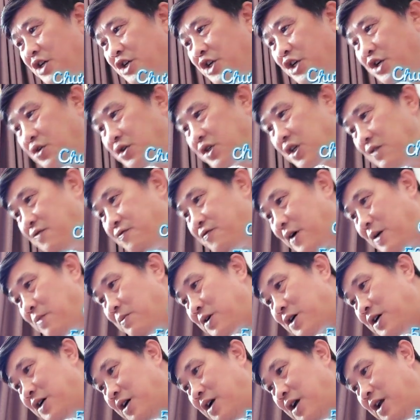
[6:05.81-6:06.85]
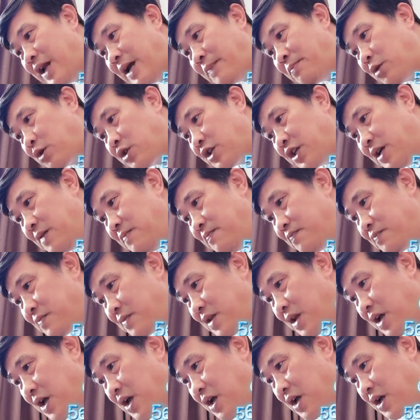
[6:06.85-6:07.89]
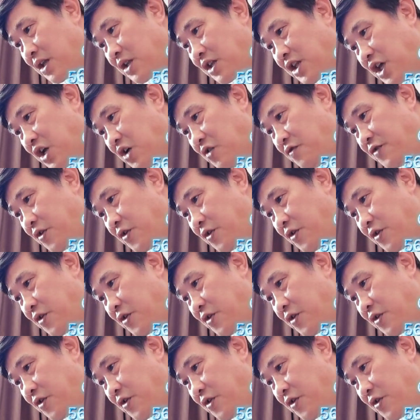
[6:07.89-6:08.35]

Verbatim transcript: Triều Chấn Phong cười lạnh một tiếng. Tiểu